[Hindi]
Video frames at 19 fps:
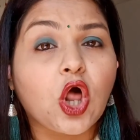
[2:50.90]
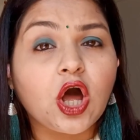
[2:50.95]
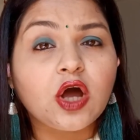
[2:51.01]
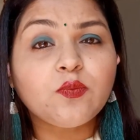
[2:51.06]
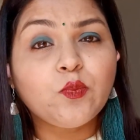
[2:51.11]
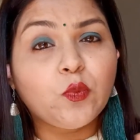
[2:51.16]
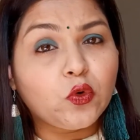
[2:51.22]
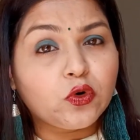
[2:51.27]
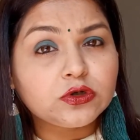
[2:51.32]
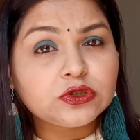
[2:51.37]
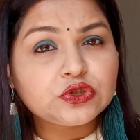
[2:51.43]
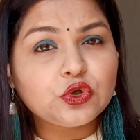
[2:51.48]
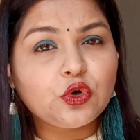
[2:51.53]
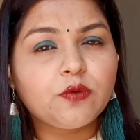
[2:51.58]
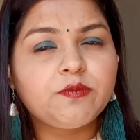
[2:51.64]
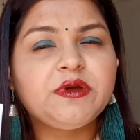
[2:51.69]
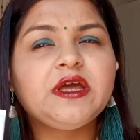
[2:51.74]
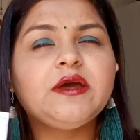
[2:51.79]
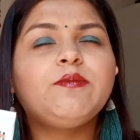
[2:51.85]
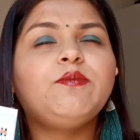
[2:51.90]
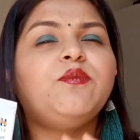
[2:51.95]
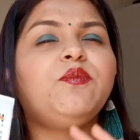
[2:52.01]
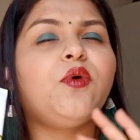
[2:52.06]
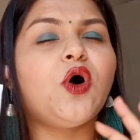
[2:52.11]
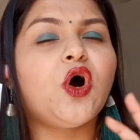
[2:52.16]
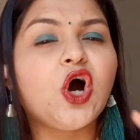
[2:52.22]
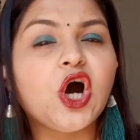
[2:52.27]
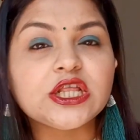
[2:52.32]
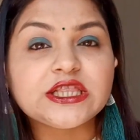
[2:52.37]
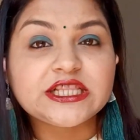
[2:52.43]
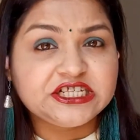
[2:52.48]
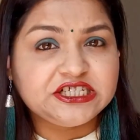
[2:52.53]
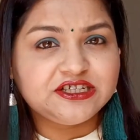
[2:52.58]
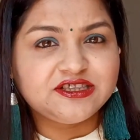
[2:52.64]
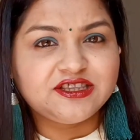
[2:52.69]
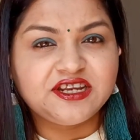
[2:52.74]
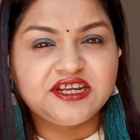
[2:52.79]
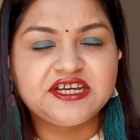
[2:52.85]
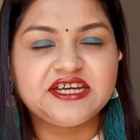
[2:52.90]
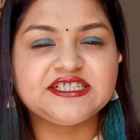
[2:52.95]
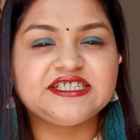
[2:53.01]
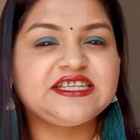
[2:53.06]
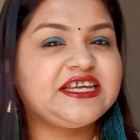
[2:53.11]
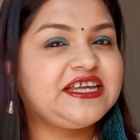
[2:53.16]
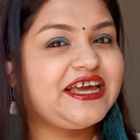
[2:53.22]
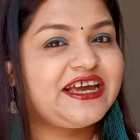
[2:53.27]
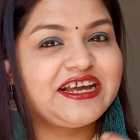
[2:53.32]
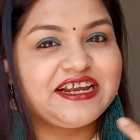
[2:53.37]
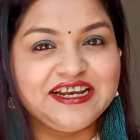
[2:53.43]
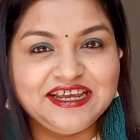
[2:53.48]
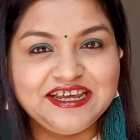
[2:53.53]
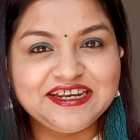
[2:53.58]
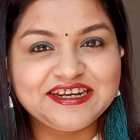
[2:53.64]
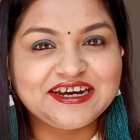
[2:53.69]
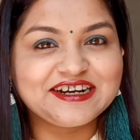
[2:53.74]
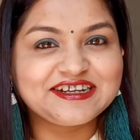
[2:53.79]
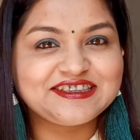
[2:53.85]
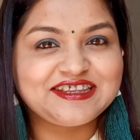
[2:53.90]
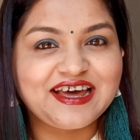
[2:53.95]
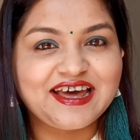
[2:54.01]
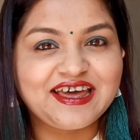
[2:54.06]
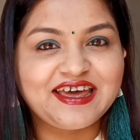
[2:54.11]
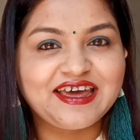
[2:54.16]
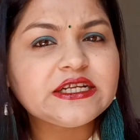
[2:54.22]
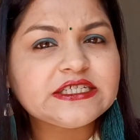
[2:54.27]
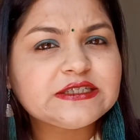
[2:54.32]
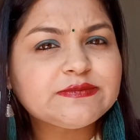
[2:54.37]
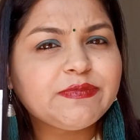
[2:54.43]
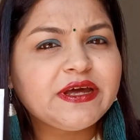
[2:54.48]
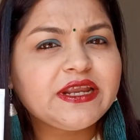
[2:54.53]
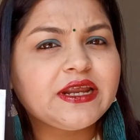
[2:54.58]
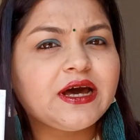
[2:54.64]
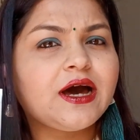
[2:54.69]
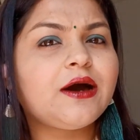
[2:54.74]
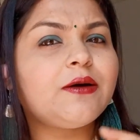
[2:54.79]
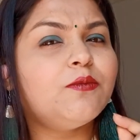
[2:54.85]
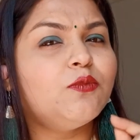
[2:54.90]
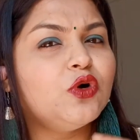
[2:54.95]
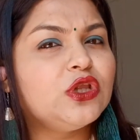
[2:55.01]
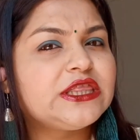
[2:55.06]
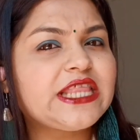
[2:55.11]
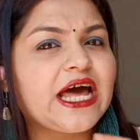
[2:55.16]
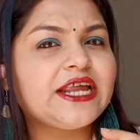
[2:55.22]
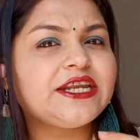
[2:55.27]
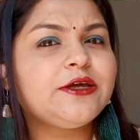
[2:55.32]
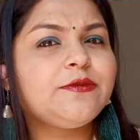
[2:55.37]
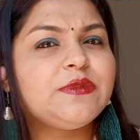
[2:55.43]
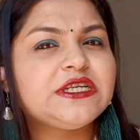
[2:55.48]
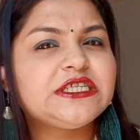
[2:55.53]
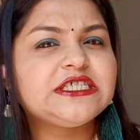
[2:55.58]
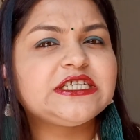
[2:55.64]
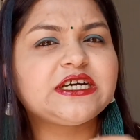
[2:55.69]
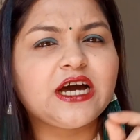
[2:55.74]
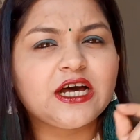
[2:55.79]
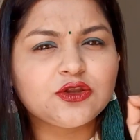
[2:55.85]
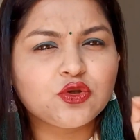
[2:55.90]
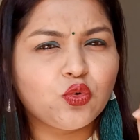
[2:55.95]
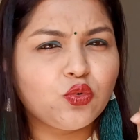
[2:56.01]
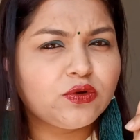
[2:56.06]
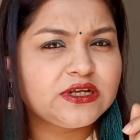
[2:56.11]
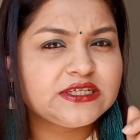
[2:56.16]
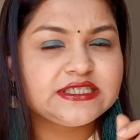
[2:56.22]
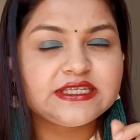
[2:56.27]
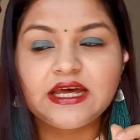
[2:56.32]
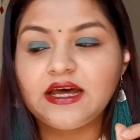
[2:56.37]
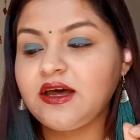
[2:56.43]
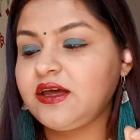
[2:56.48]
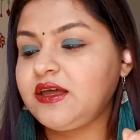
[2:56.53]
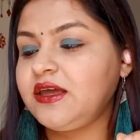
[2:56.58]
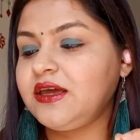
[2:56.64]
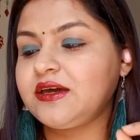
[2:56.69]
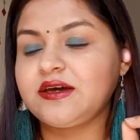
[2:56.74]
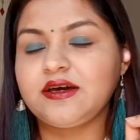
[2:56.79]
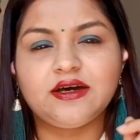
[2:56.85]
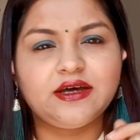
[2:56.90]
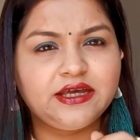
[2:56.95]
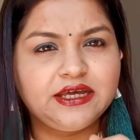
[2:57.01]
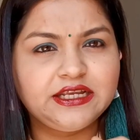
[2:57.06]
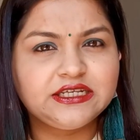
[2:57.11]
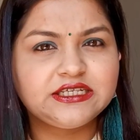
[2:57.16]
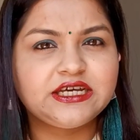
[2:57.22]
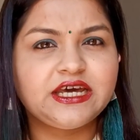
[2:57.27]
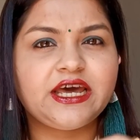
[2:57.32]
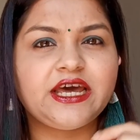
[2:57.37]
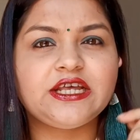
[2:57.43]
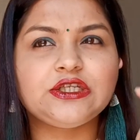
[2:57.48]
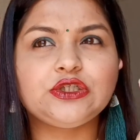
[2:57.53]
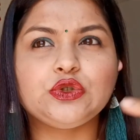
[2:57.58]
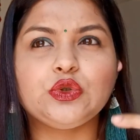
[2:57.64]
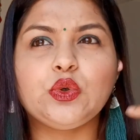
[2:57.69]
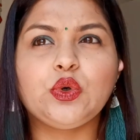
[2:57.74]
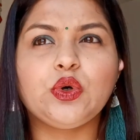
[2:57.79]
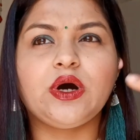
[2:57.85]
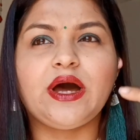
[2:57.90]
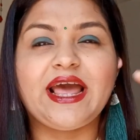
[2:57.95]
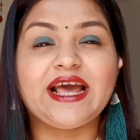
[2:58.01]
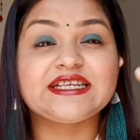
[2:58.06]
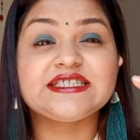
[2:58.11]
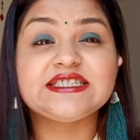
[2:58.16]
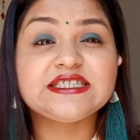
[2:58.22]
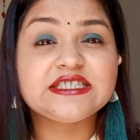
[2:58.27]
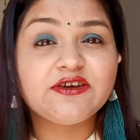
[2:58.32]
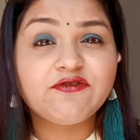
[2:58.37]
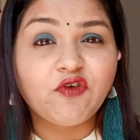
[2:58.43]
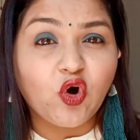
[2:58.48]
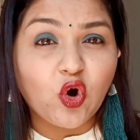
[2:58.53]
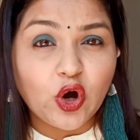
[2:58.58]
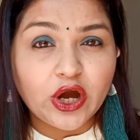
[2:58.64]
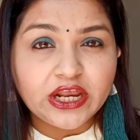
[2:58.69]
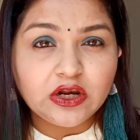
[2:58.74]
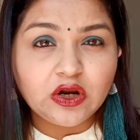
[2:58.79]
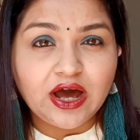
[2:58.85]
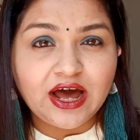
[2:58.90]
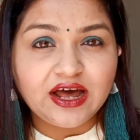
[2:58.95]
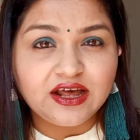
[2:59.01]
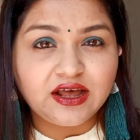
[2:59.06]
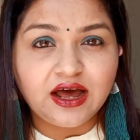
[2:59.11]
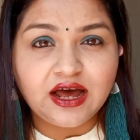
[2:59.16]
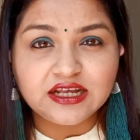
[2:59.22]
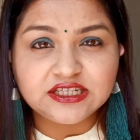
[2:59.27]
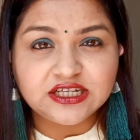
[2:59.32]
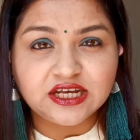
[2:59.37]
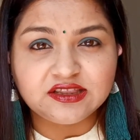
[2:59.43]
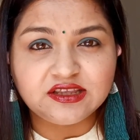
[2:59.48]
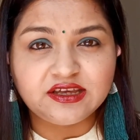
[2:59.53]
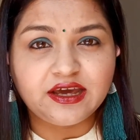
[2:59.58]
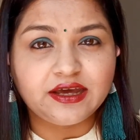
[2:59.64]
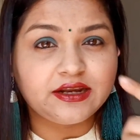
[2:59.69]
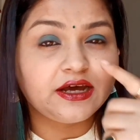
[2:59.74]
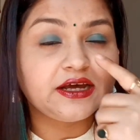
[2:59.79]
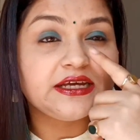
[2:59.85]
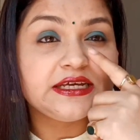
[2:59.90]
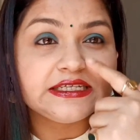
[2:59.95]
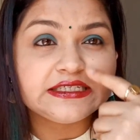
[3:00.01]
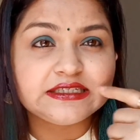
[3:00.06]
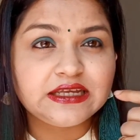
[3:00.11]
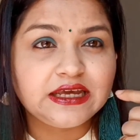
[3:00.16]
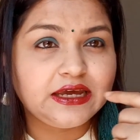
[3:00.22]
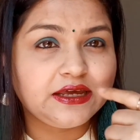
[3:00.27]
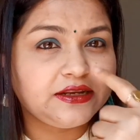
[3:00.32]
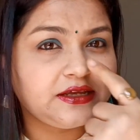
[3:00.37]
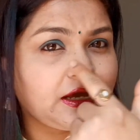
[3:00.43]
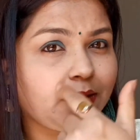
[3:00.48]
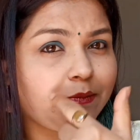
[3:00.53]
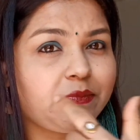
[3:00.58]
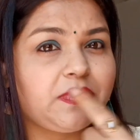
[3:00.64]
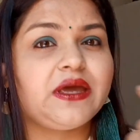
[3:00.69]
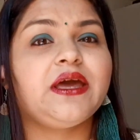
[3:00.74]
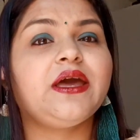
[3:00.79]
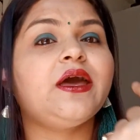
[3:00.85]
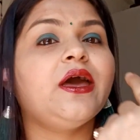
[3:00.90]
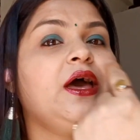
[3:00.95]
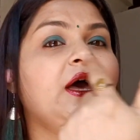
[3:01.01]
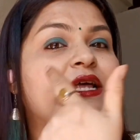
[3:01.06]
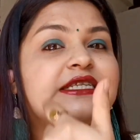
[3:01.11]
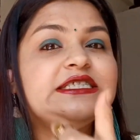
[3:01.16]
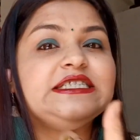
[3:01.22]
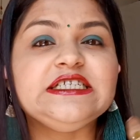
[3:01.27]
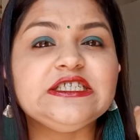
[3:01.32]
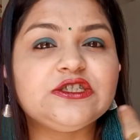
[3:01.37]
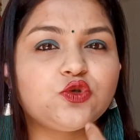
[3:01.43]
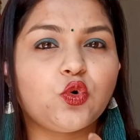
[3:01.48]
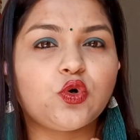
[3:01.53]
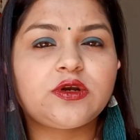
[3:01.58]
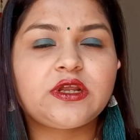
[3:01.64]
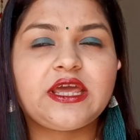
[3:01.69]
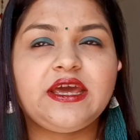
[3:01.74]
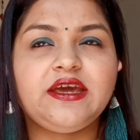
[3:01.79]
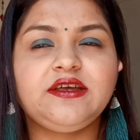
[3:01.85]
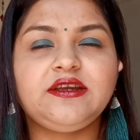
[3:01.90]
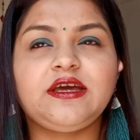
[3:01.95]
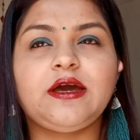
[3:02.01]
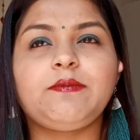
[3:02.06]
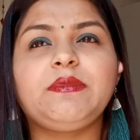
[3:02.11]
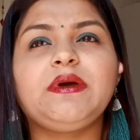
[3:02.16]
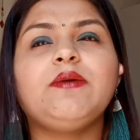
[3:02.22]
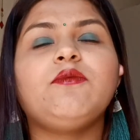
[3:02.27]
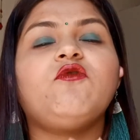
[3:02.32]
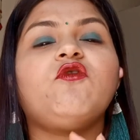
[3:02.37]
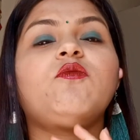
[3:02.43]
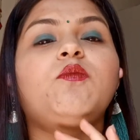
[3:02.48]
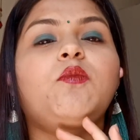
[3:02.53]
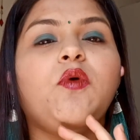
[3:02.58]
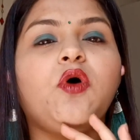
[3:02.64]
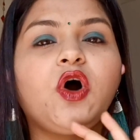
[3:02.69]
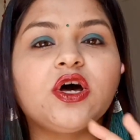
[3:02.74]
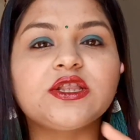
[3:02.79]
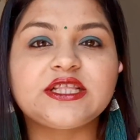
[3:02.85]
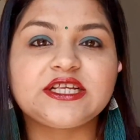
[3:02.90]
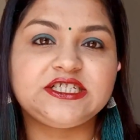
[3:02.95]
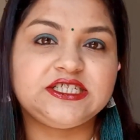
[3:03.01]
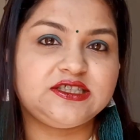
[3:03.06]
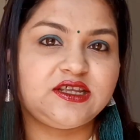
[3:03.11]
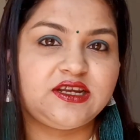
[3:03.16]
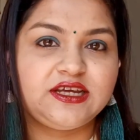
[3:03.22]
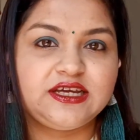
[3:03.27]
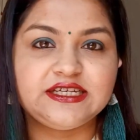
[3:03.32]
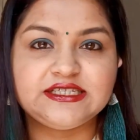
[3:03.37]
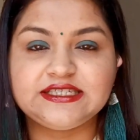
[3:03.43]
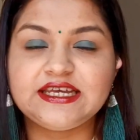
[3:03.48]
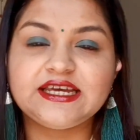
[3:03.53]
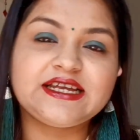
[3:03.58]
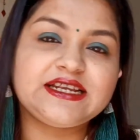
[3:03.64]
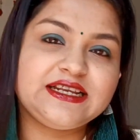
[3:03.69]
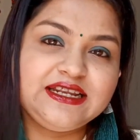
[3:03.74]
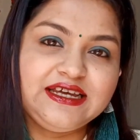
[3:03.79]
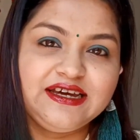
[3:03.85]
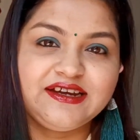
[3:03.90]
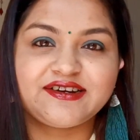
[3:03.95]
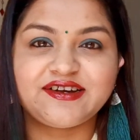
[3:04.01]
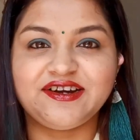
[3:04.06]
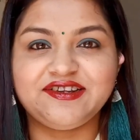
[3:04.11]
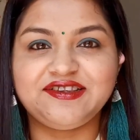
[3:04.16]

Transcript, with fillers: क्लॉक पोर्स को भी बहुत अच्छी तरीके से ये क्लीन करता है और इसमें ना मुल्तानी मिट्टी का थोड़ा सा एक हिंट है जो एक्सेसिव ऑयल आ, आ जाती है ना इस एरिया पे टी जोन के एरिया पे वो बहुत अच्छी तरीके से क्लियर